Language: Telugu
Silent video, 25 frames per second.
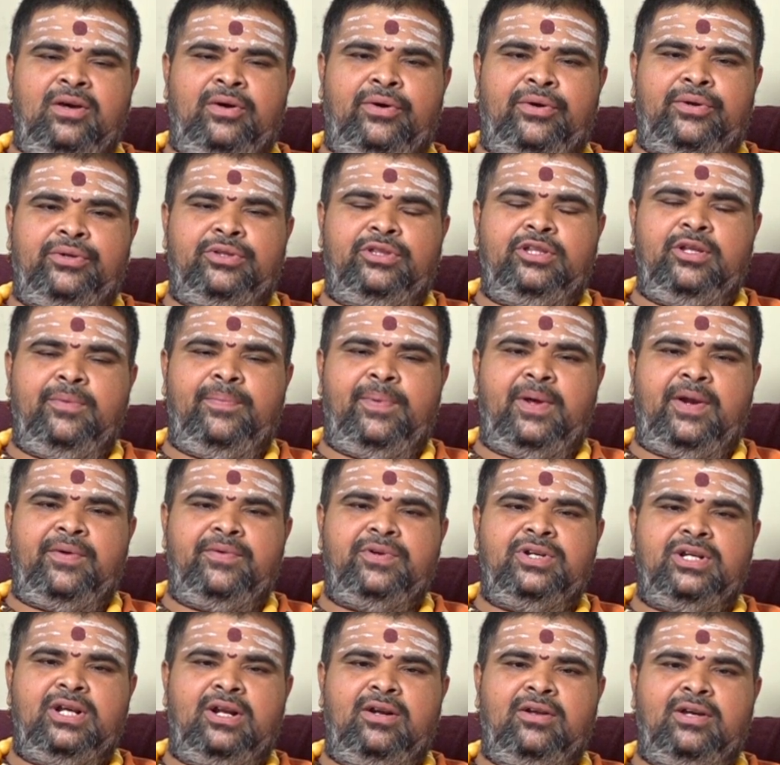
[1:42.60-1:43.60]
వృత్తిపర
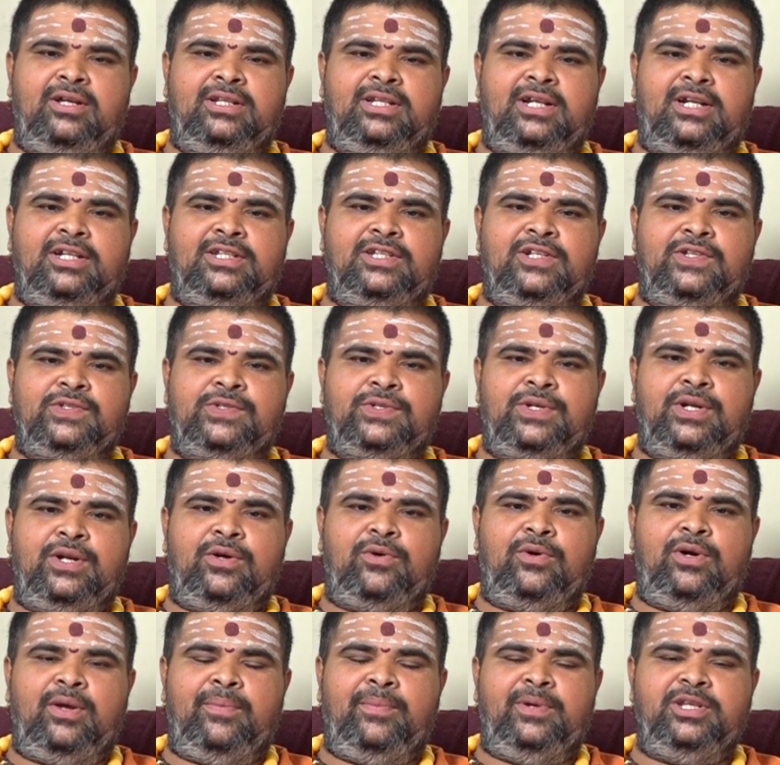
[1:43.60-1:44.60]
విషయాల్లో ఏదైనా చేసుకున్నా
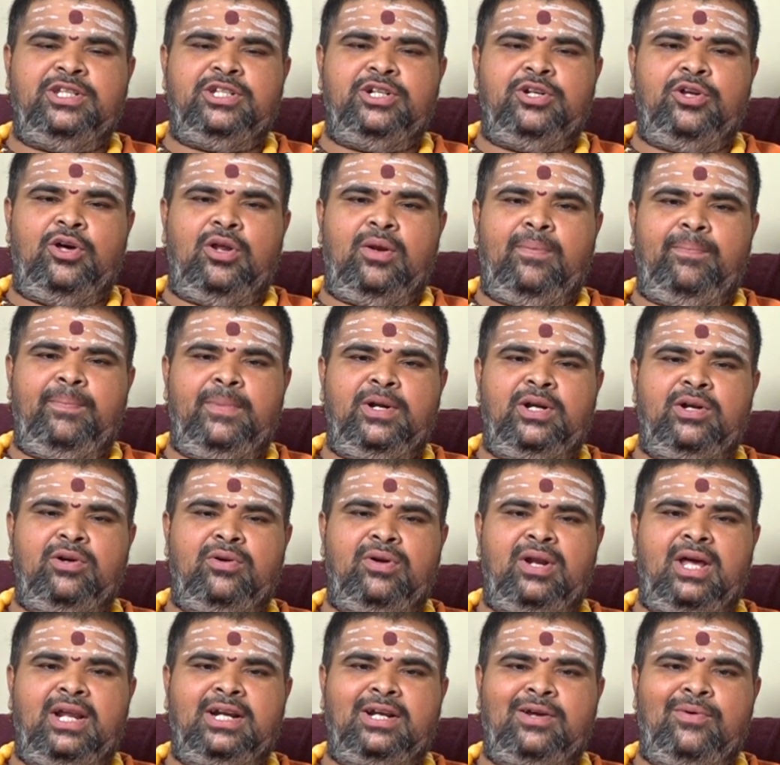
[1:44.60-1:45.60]
కూడా మంచి డెవలప్మెంట్
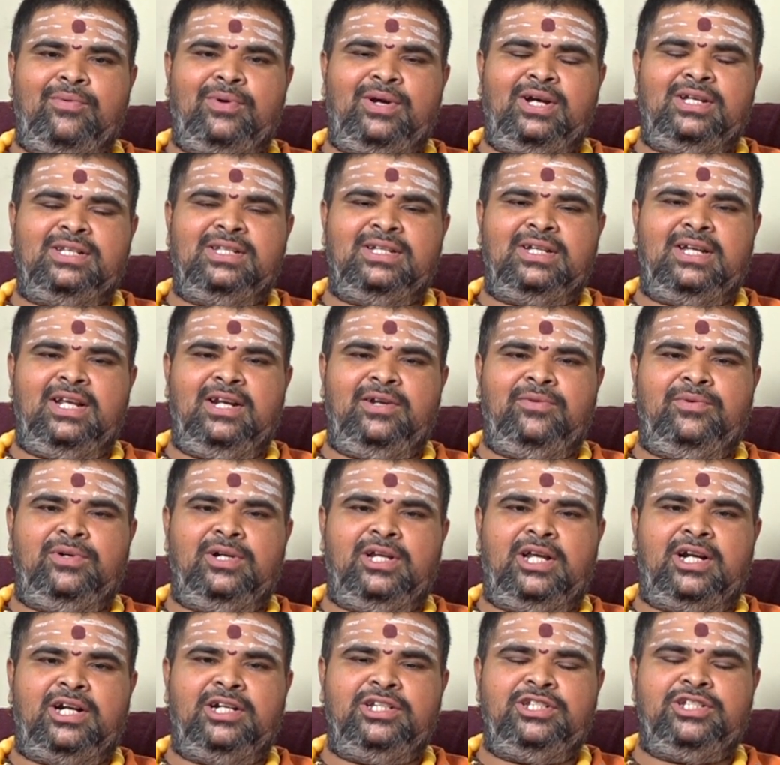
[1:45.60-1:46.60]
ఉండడానికి అవకాశం కలిగి
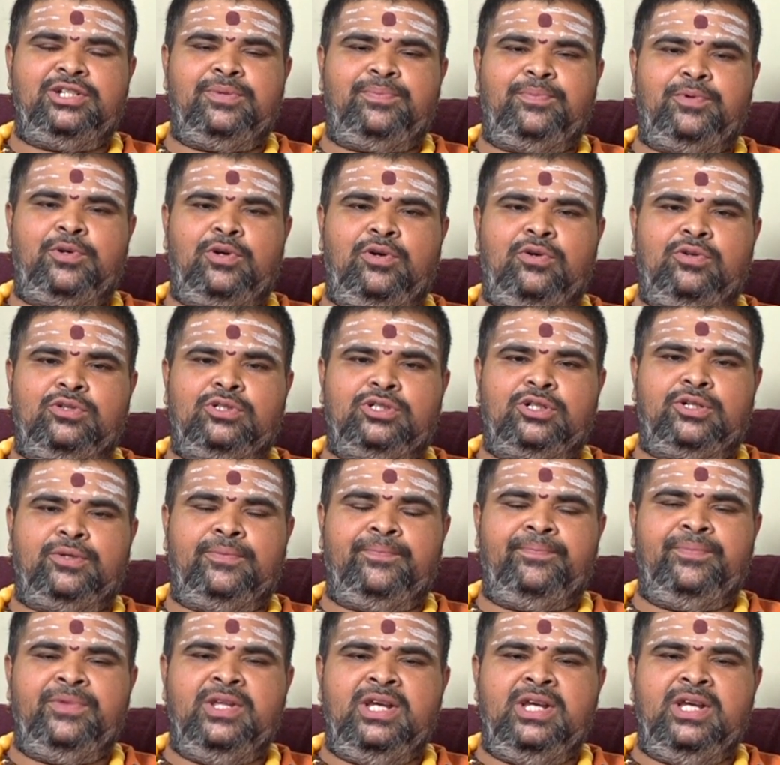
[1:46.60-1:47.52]
ఉంటారని చెప్పుకోవచ్చును